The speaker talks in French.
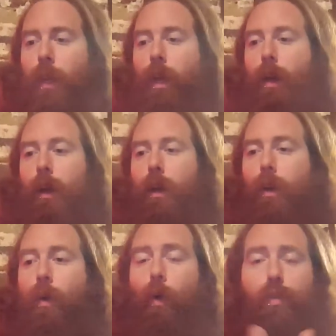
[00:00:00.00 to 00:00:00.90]

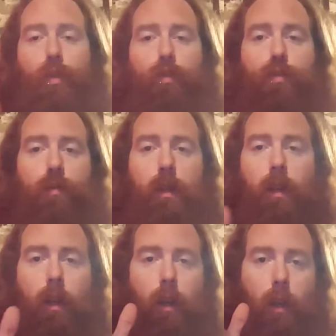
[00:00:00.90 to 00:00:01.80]
Euh,
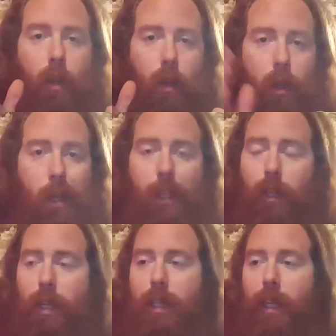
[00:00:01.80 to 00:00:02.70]
aujourd'hui, ligne
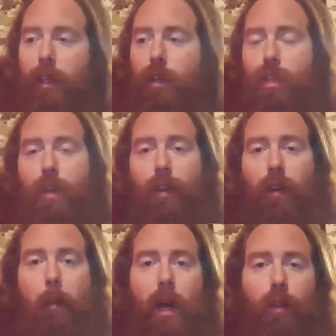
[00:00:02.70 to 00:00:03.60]
de liquide que j'avais
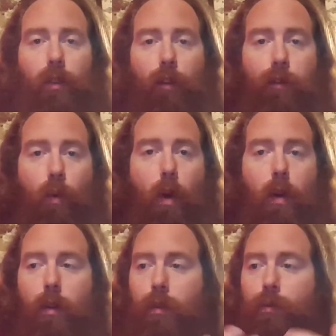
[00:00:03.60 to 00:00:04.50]
vraiment hâte de
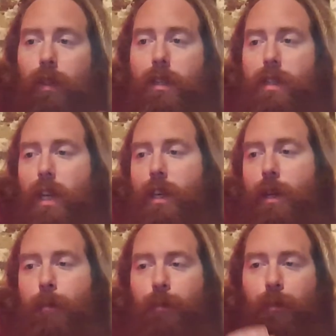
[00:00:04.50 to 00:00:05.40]
voir ou
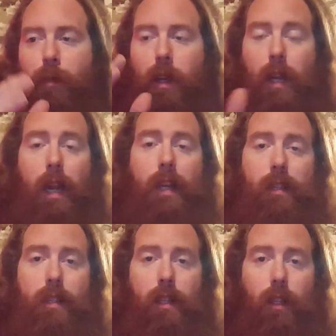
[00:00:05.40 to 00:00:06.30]
d'essayer, la
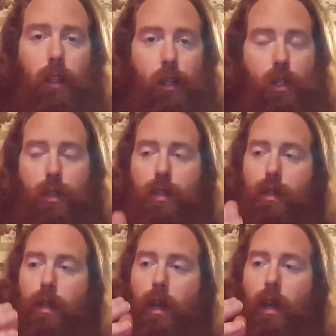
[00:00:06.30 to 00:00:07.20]
ligne Sea Delicious.